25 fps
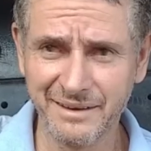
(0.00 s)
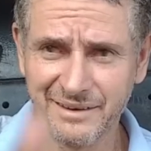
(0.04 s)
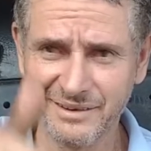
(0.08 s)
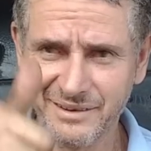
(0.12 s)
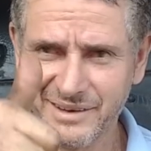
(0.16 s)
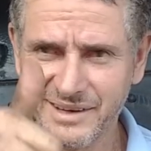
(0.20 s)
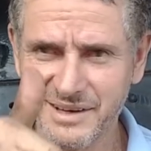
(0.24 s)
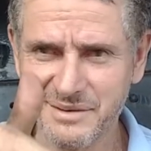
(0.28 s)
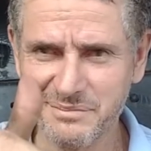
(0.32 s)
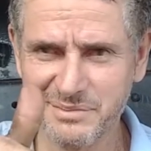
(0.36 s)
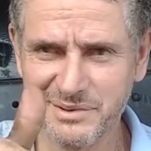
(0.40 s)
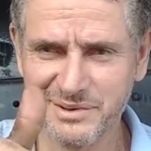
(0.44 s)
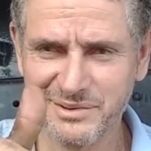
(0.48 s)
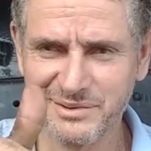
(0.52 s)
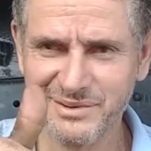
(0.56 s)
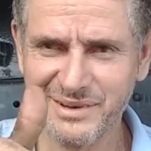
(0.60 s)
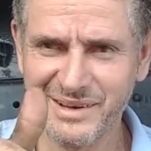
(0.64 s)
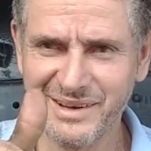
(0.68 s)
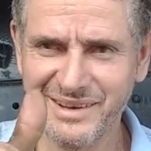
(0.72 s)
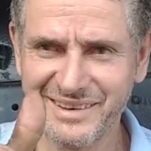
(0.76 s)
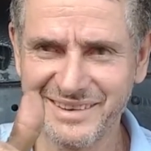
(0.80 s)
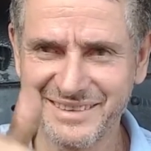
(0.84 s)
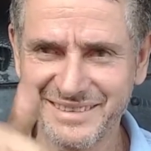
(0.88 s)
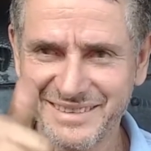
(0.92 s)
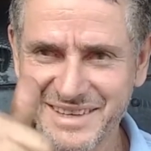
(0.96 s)
Olá
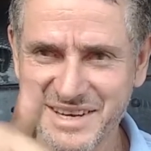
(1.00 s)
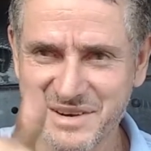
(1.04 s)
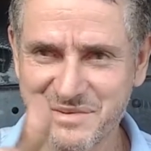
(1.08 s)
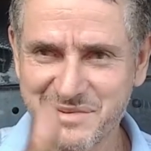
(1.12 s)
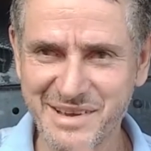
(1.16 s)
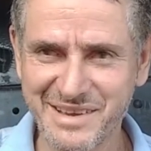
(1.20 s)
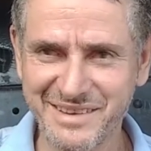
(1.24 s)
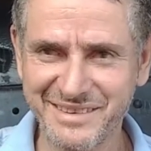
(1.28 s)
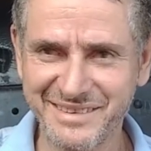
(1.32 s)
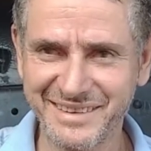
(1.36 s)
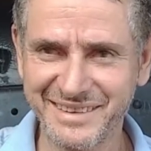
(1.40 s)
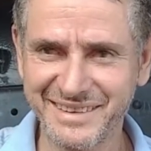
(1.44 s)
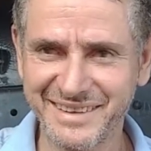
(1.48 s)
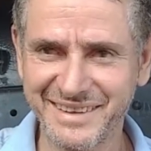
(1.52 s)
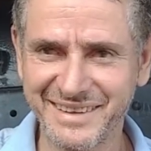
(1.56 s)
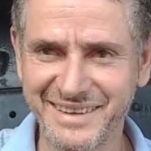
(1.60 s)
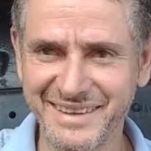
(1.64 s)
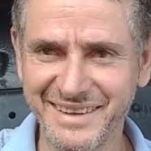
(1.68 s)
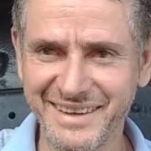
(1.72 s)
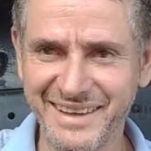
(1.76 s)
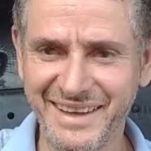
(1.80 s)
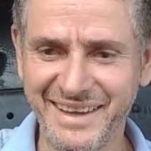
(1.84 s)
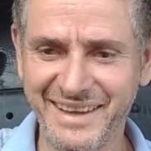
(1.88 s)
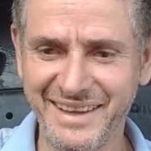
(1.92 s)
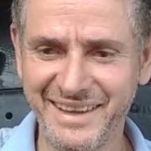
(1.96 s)
pessoal, seja bem-vindo
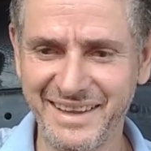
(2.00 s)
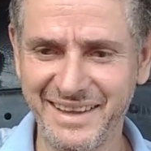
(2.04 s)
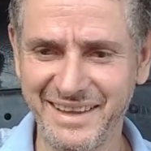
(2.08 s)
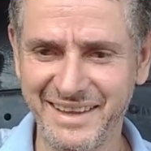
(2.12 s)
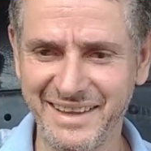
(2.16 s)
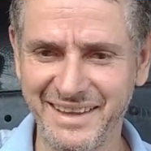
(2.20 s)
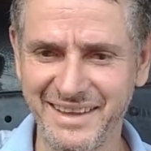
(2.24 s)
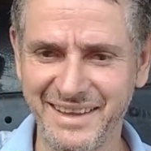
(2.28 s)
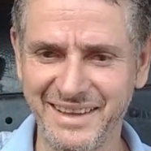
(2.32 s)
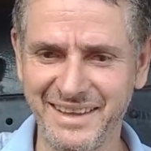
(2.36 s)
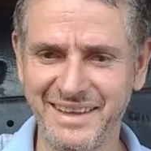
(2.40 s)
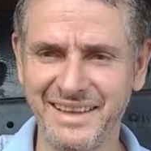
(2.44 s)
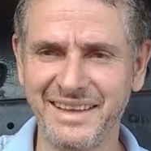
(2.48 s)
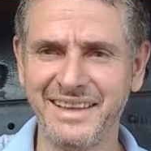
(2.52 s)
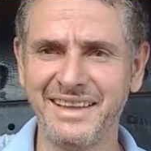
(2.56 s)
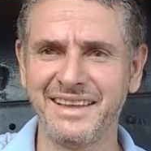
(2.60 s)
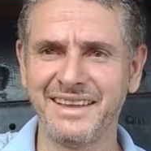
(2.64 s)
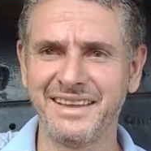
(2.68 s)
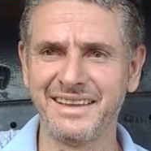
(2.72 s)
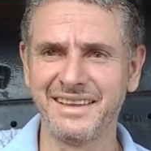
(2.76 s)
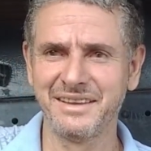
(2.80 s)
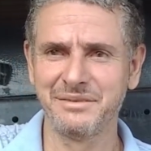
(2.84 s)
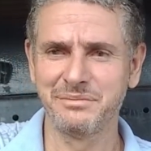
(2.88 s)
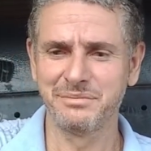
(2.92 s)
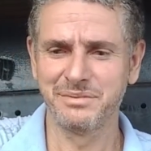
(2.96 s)
aqui.
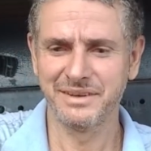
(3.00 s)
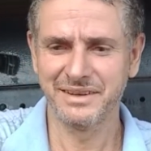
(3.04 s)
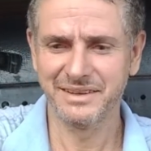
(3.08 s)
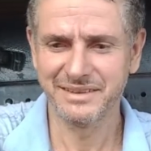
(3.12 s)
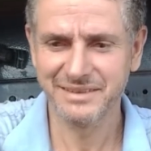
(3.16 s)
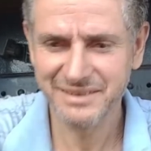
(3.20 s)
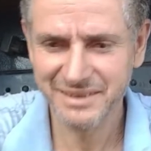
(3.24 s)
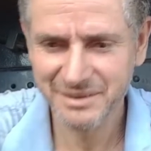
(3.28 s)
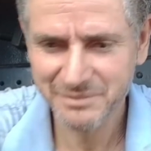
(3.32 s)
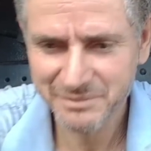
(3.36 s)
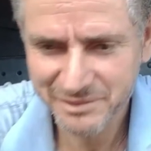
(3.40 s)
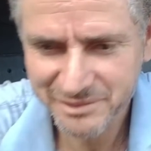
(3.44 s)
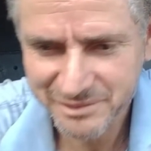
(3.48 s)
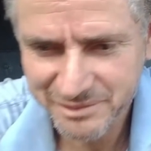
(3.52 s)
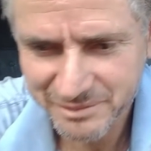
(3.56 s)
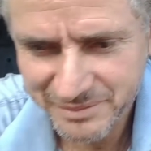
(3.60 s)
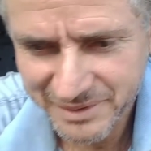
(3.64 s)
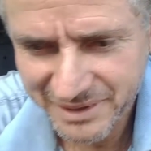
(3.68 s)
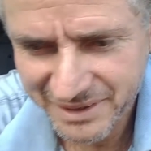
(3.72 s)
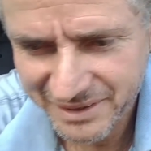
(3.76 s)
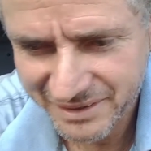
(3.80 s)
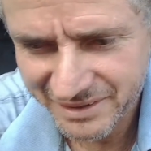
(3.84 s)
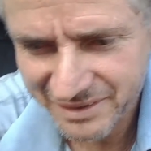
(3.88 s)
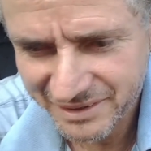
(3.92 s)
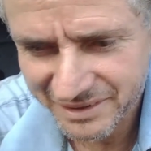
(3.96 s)
E parece que tá
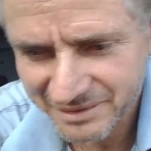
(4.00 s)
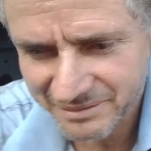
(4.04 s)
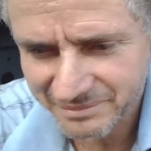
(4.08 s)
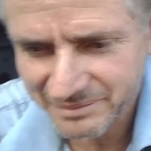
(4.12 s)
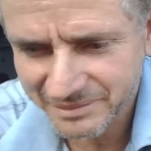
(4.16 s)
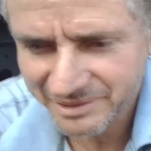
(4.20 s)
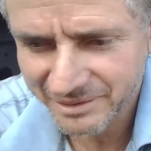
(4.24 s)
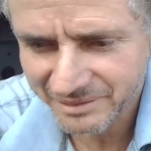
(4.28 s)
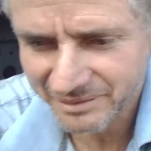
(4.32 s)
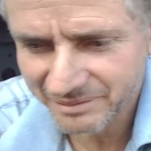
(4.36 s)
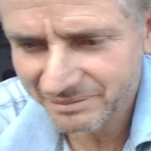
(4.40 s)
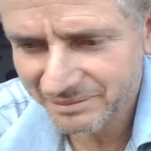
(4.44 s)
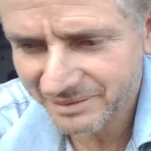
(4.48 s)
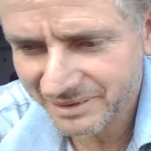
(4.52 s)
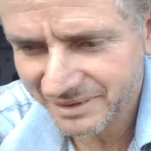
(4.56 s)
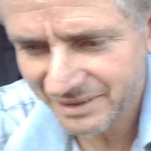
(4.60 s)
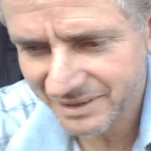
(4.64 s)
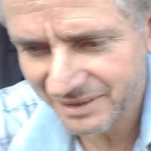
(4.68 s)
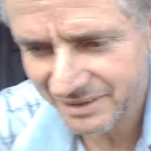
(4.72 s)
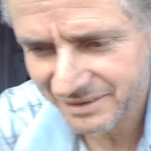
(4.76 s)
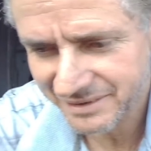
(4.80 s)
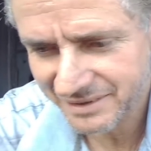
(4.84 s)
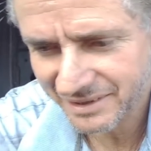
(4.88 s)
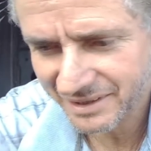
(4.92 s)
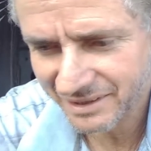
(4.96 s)
movimentando meu
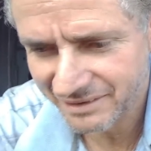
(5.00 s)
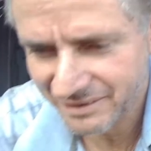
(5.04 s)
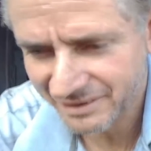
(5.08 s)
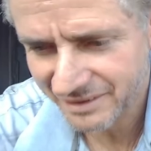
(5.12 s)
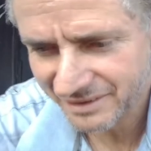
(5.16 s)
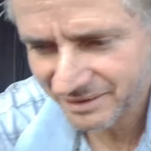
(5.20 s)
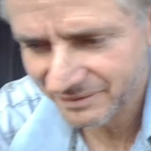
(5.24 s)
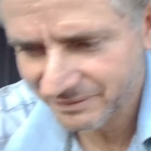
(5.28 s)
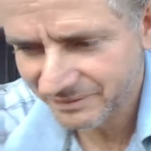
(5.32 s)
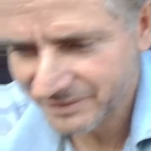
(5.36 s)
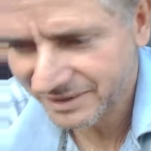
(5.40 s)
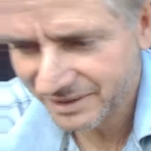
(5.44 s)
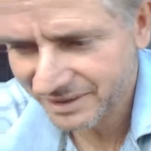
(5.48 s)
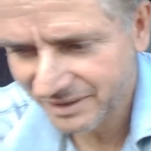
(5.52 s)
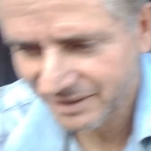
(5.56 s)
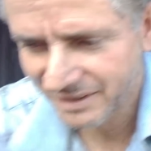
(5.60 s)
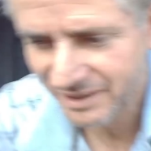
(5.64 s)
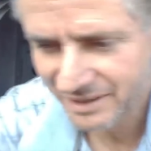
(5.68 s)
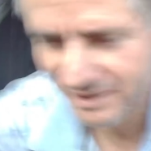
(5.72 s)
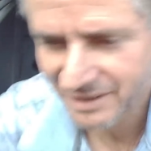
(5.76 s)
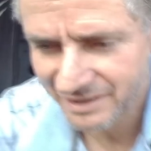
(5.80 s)
pedestal aqui, peraí.